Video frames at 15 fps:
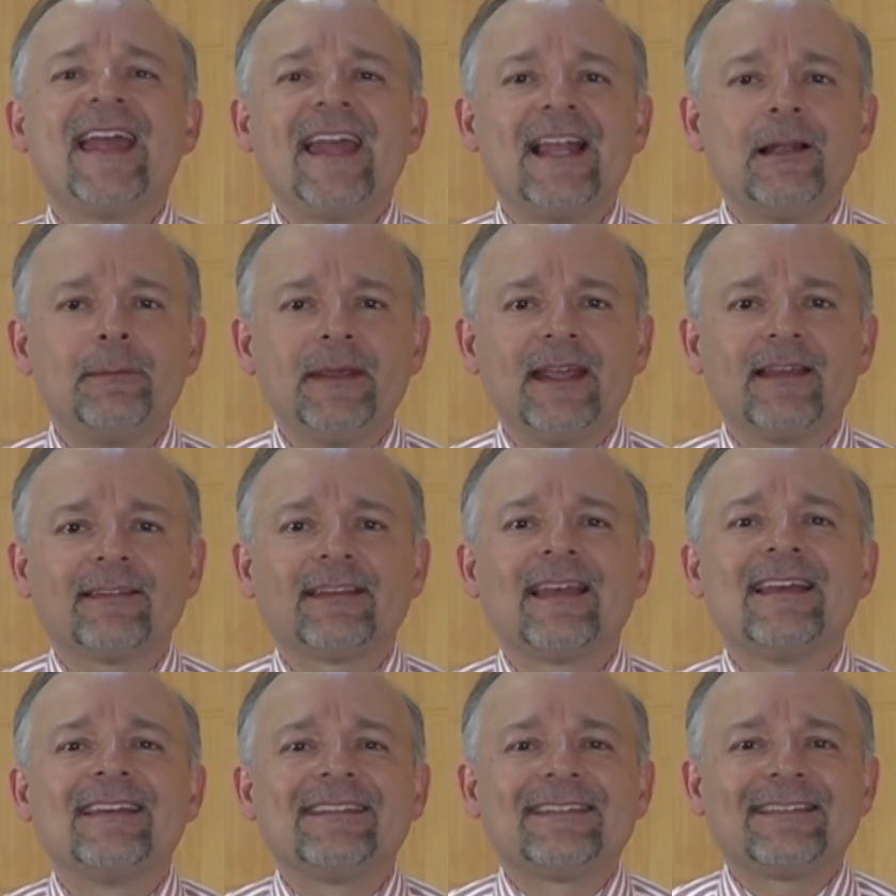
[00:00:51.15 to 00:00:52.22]
el BIES
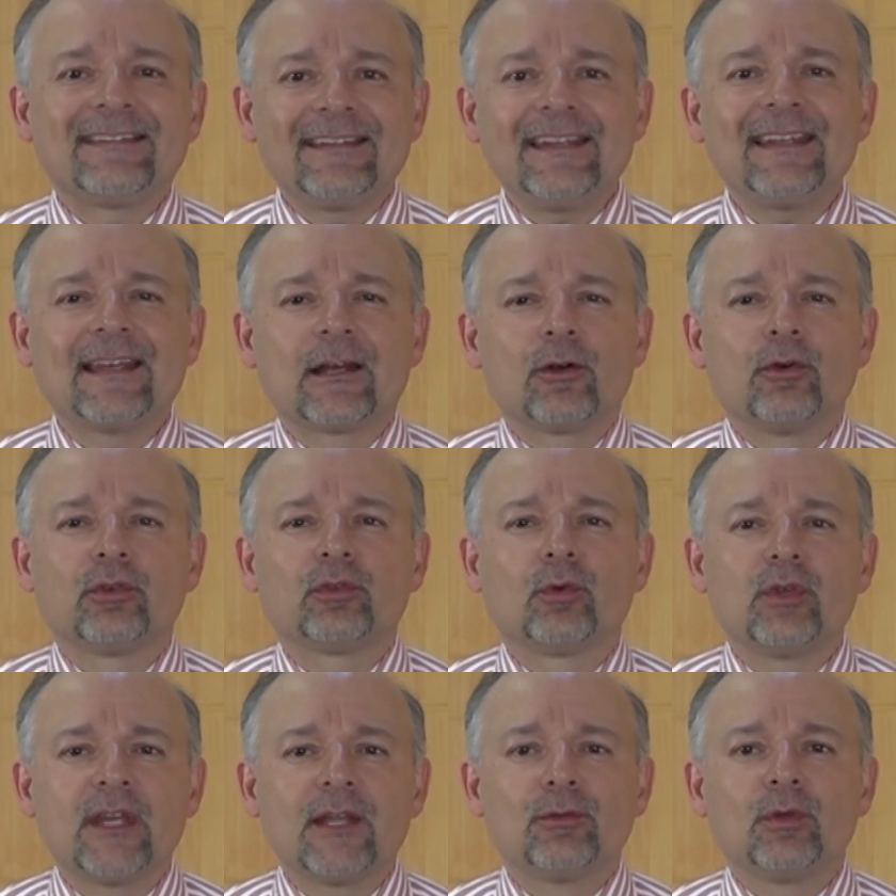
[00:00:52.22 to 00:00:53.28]
sigue
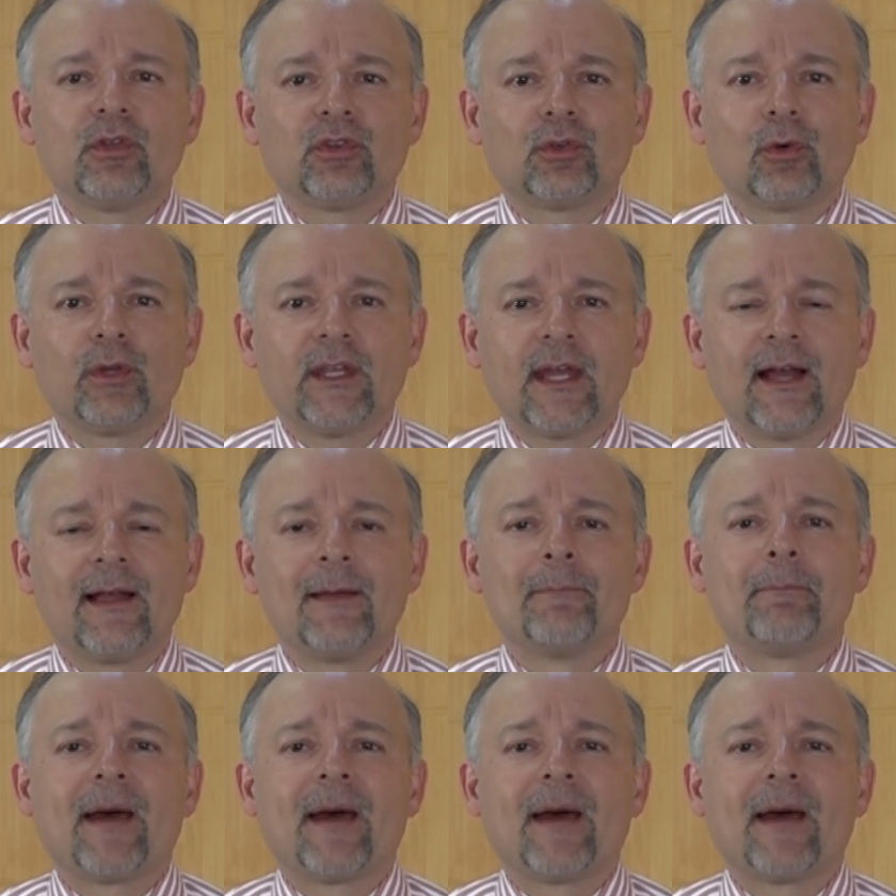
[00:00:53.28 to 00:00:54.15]
construyendo historia